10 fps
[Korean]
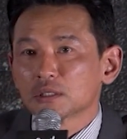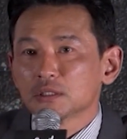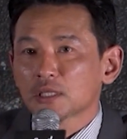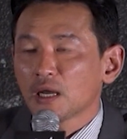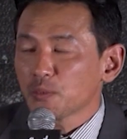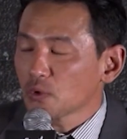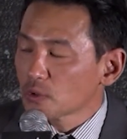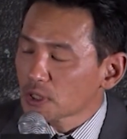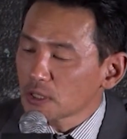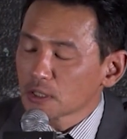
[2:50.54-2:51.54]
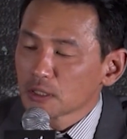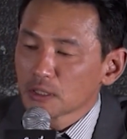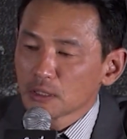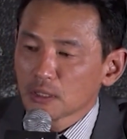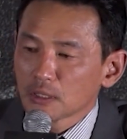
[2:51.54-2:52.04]
그 탐욕이
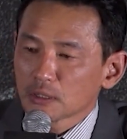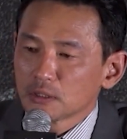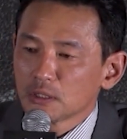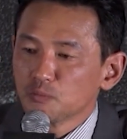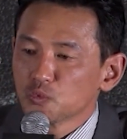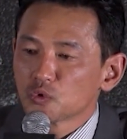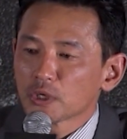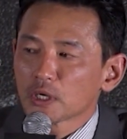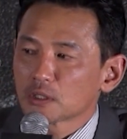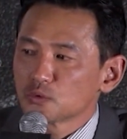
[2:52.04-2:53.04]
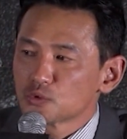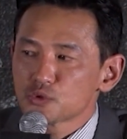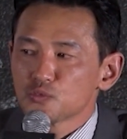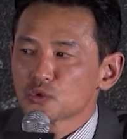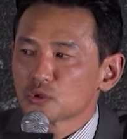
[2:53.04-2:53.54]
그 인물의 그
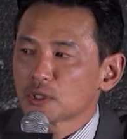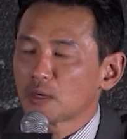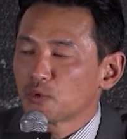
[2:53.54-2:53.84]
웃음으로 다